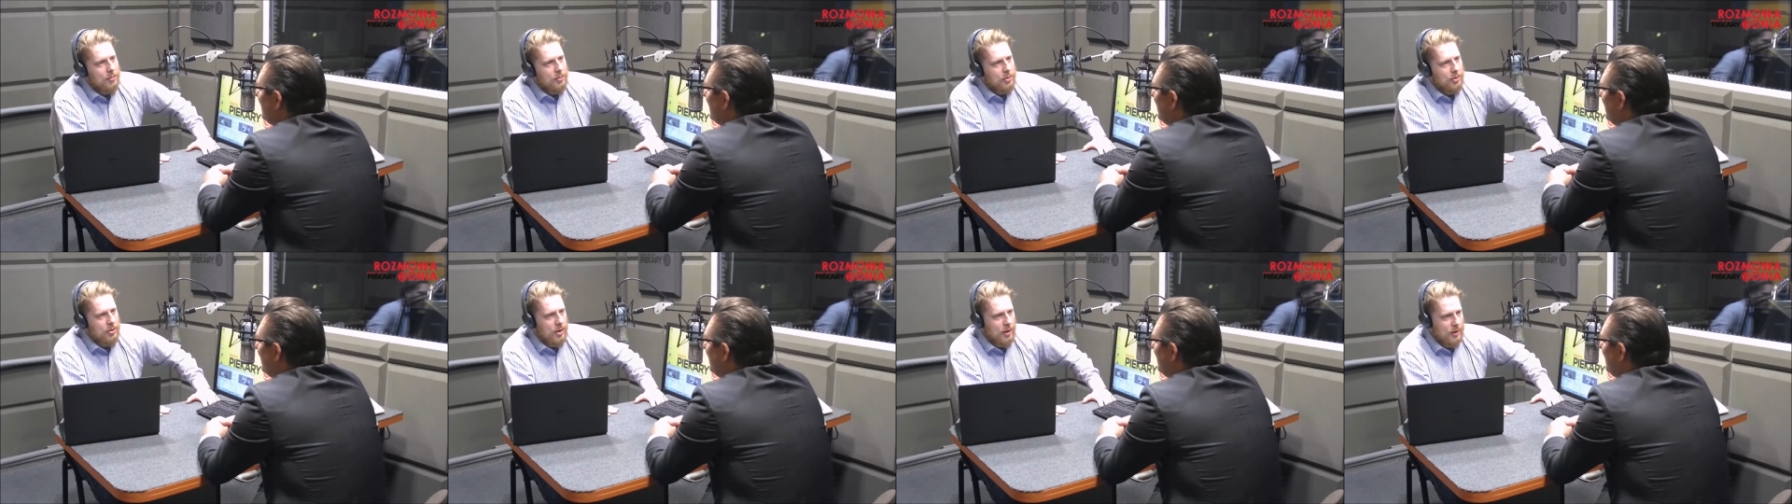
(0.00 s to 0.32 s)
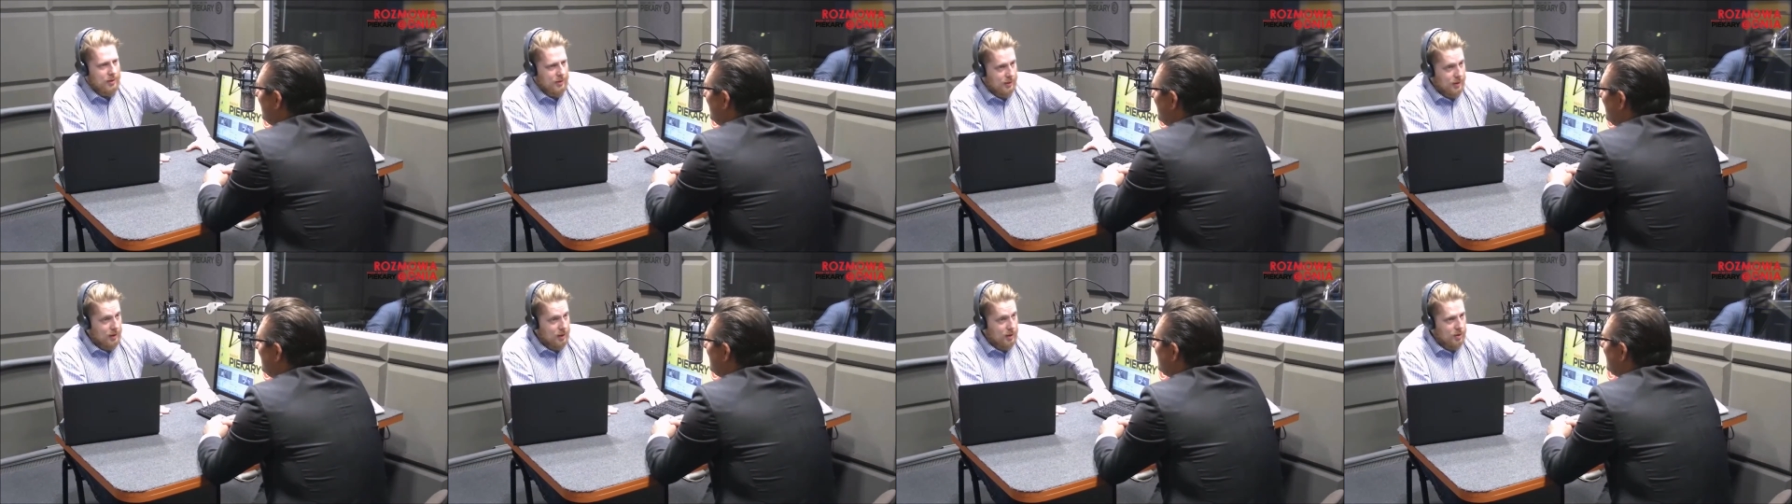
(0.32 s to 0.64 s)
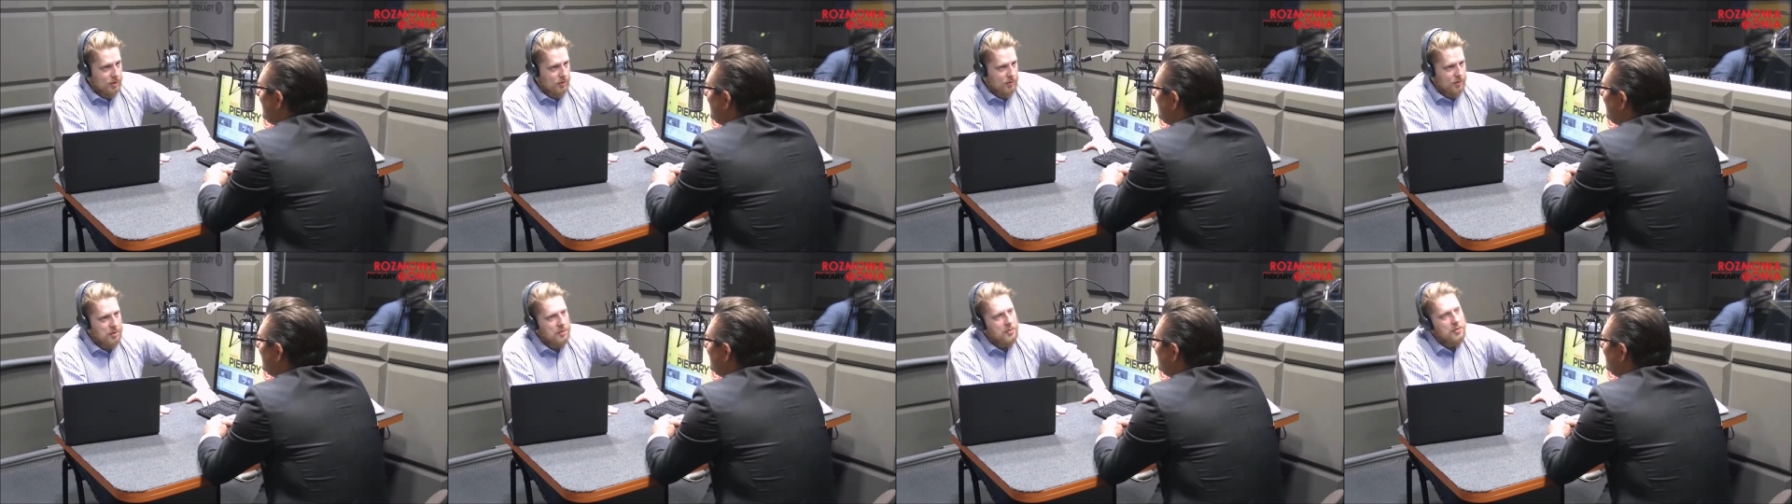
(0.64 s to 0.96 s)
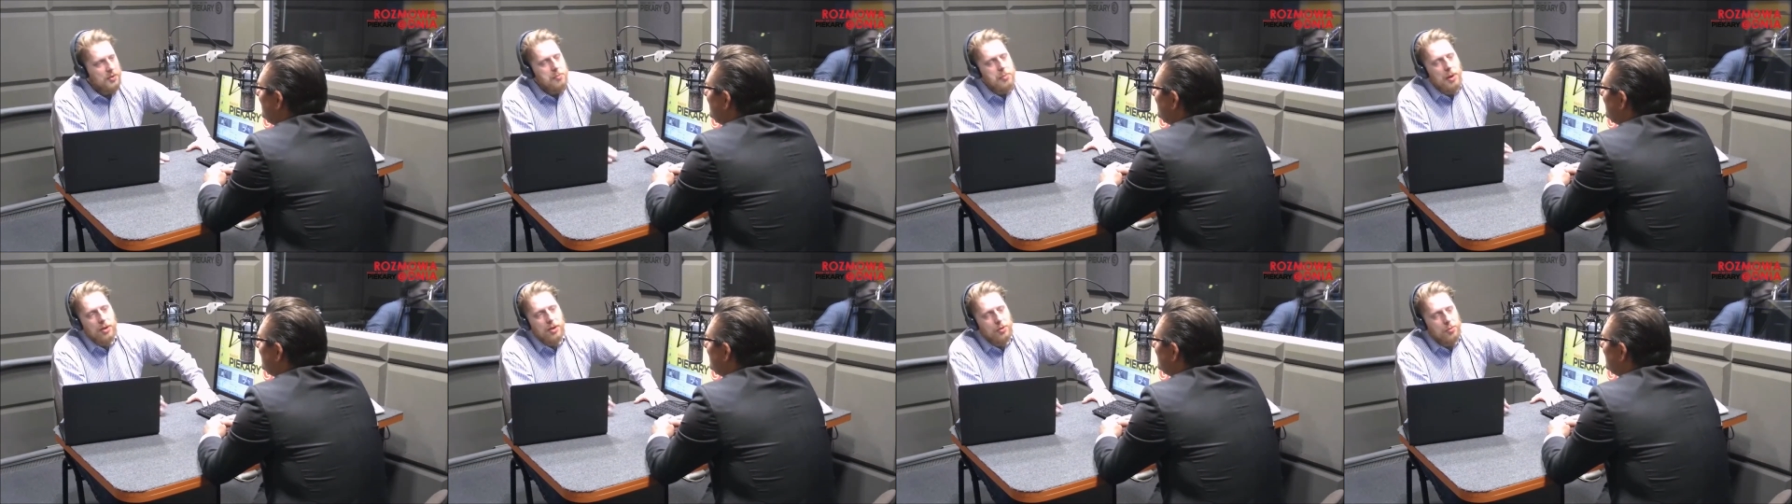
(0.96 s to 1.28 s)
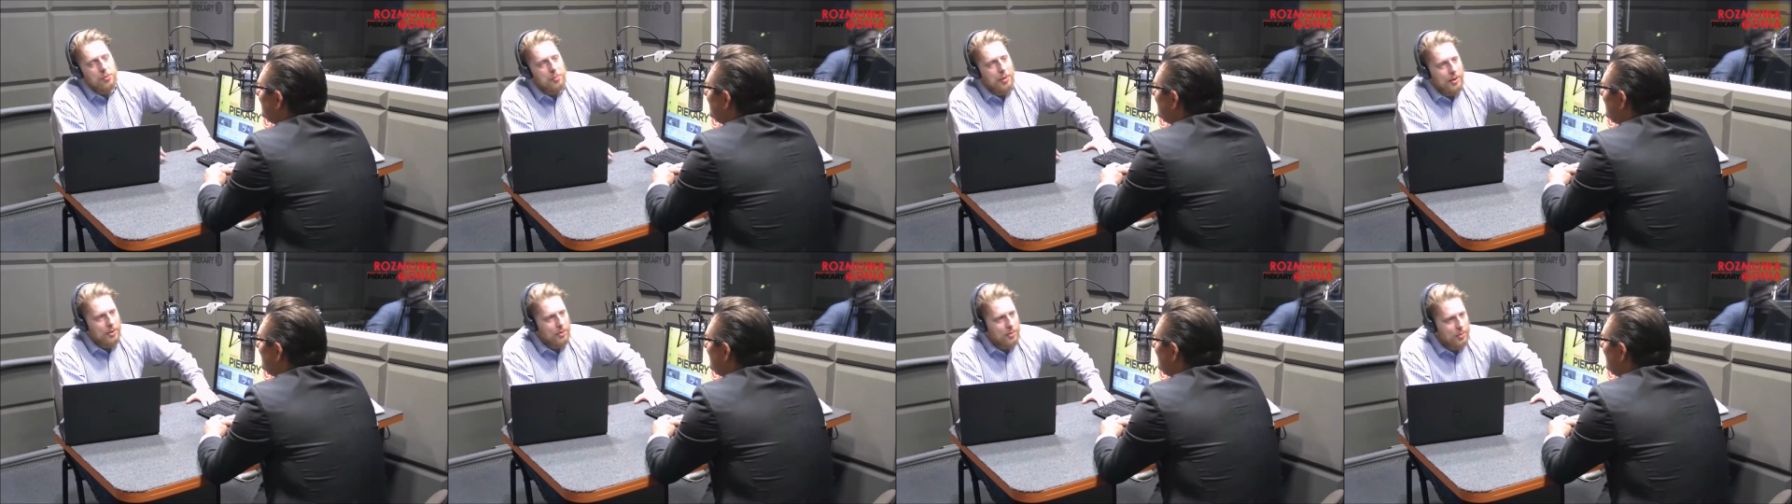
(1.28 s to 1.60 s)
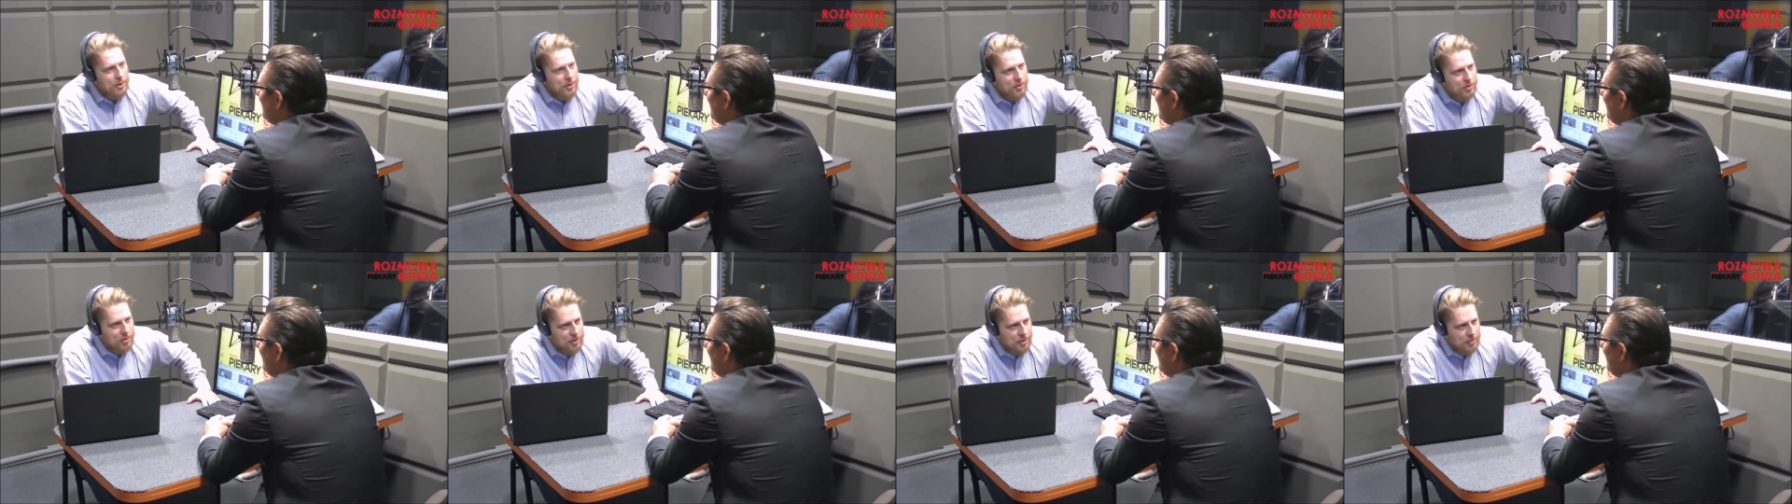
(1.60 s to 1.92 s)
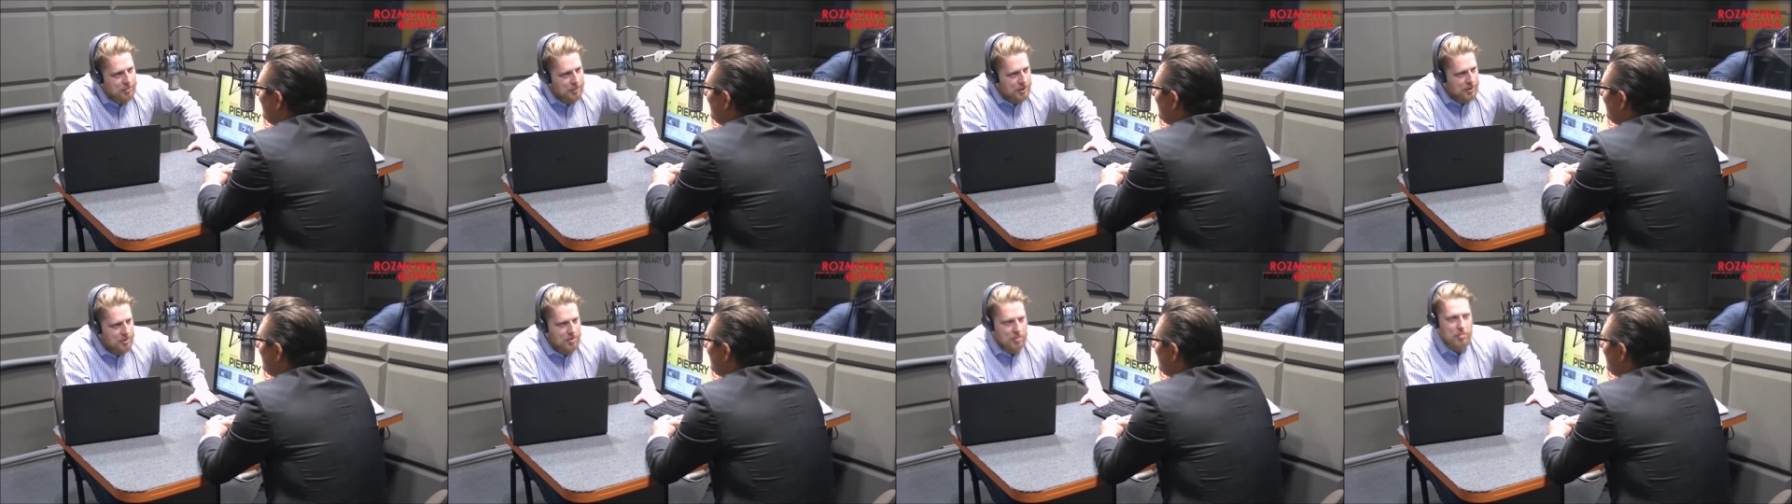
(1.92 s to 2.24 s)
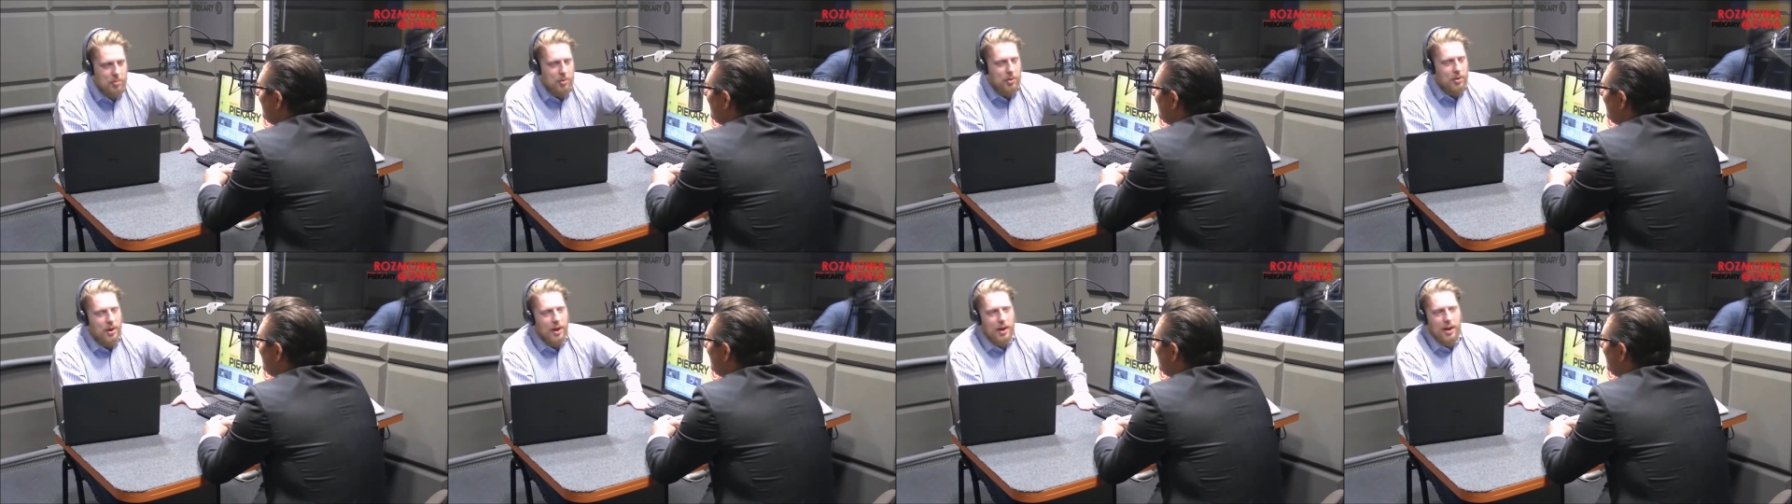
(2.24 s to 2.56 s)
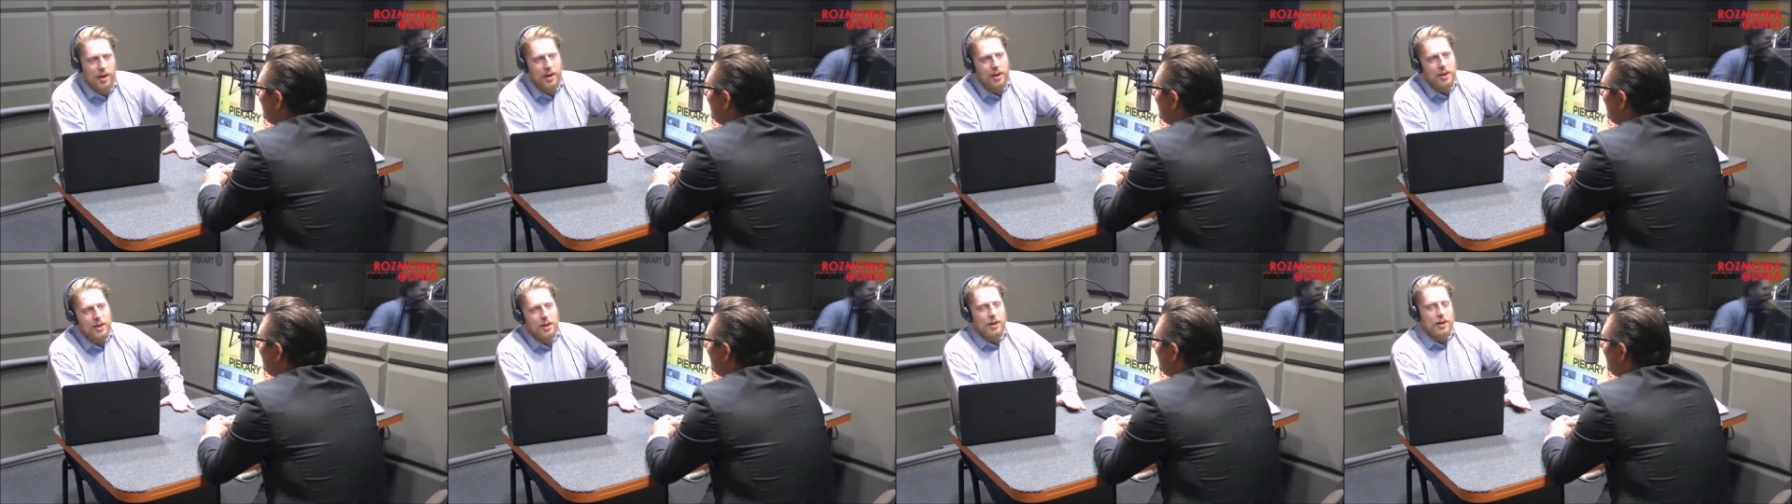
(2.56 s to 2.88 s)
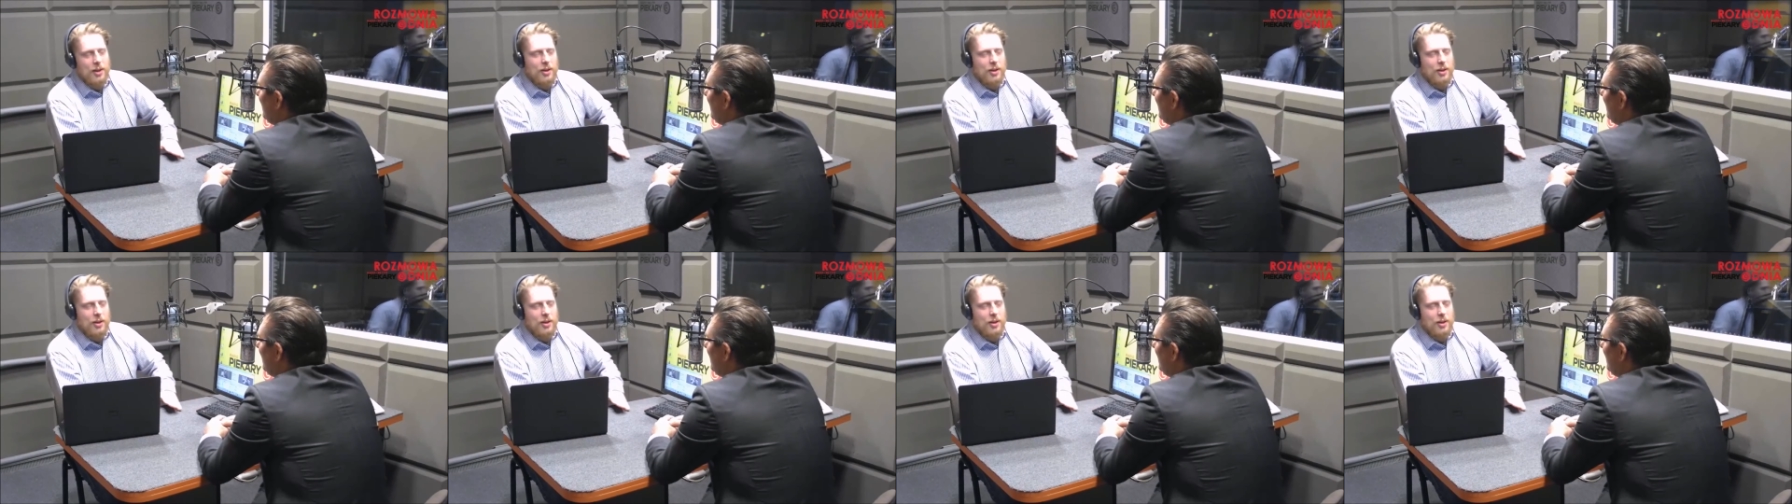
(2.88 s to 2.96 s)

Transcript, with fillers: mieszkańcy Katowic wybaczą panu, jeżeli metropolia